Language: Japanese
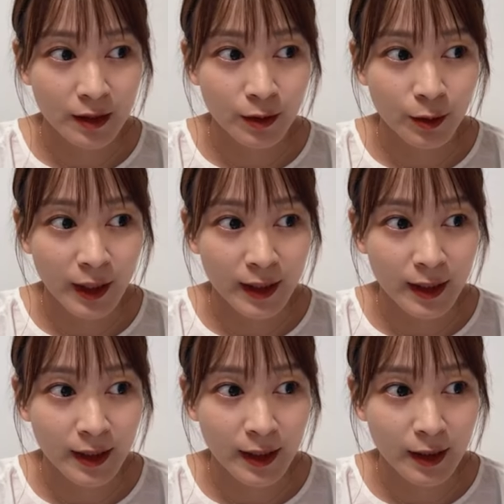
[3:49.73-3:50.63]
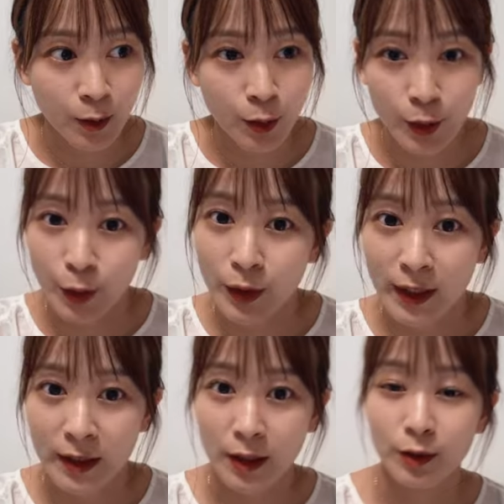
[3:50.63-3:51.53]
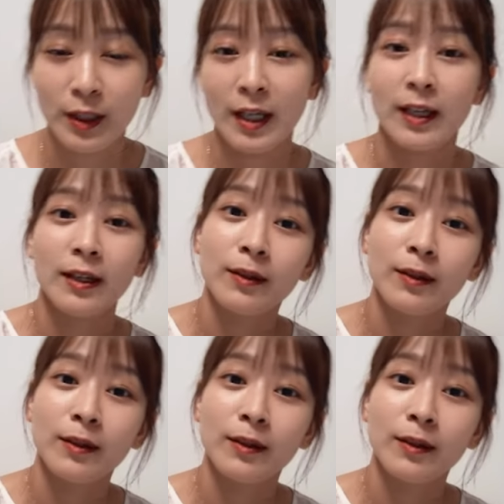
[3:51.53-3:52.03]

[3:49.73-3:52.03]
の間で好評だったので